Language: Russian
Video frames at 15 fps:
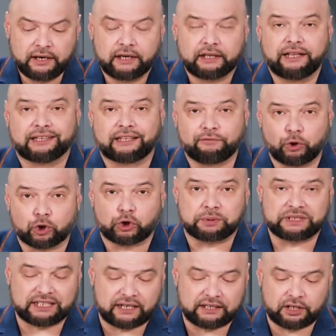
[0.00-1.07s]
для того, чтобы
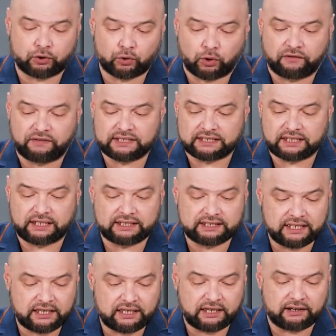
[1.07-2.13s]
сократить уровень
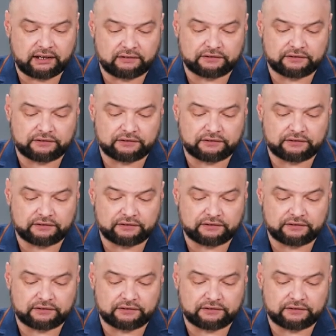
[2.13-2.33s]
загрязнения,